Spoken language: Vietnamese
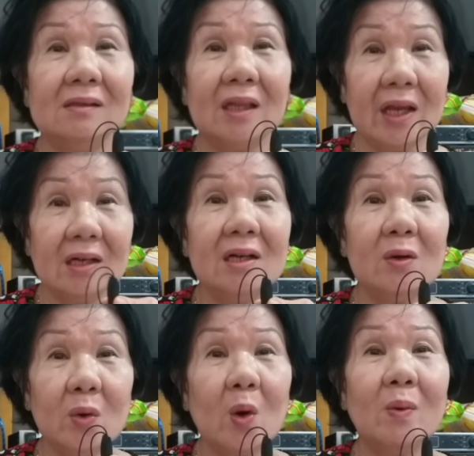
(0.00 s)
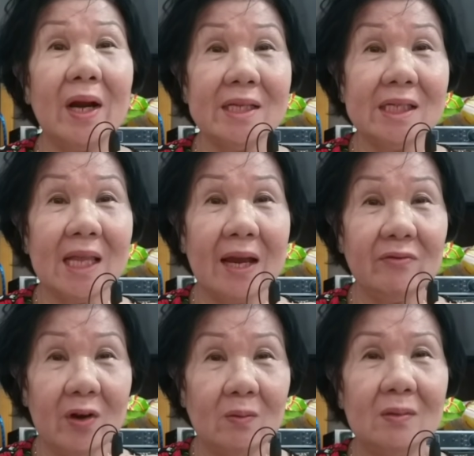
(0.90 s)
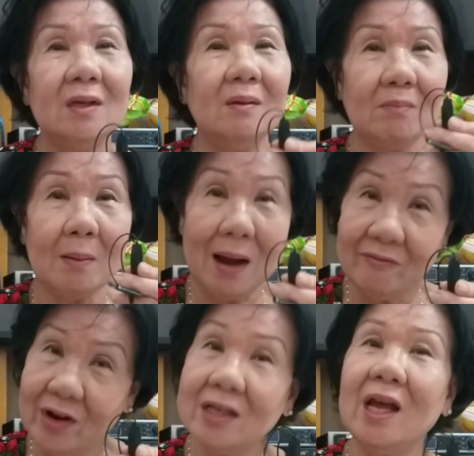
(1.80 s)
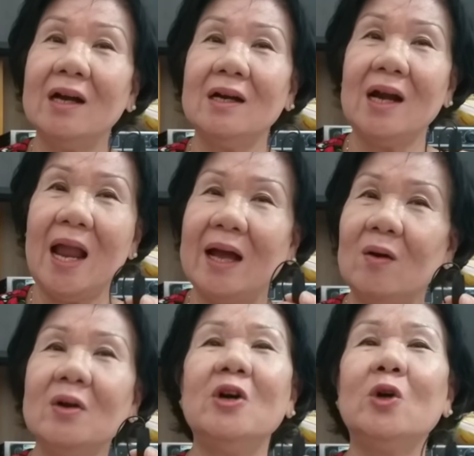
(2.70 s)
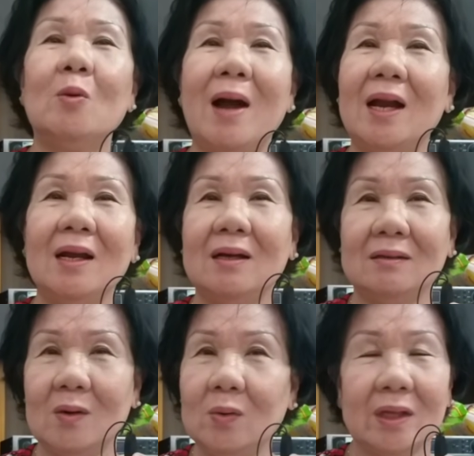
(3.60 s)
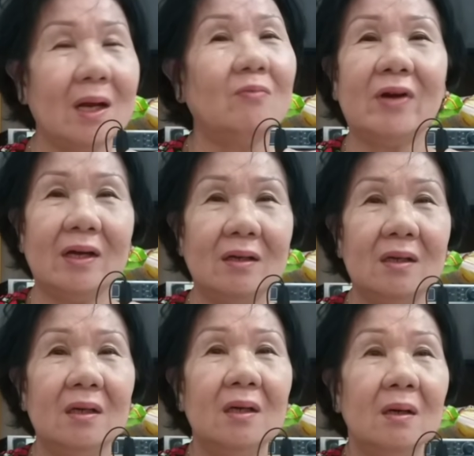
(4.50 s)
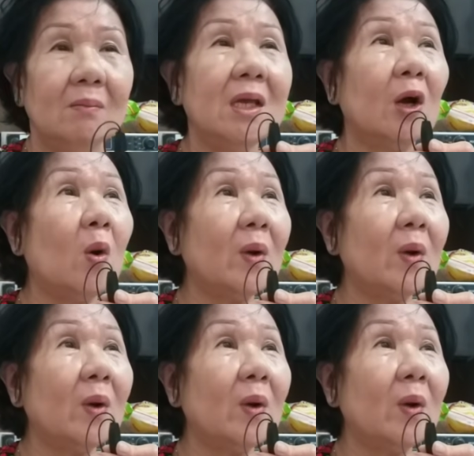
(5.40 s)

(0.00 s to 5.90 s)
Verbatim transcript: Thiện đưa cuối cùng là để chia tay phải không? Mà bả vẫn nhận là con người của bả là cô thấy không phải. Bây giờ cô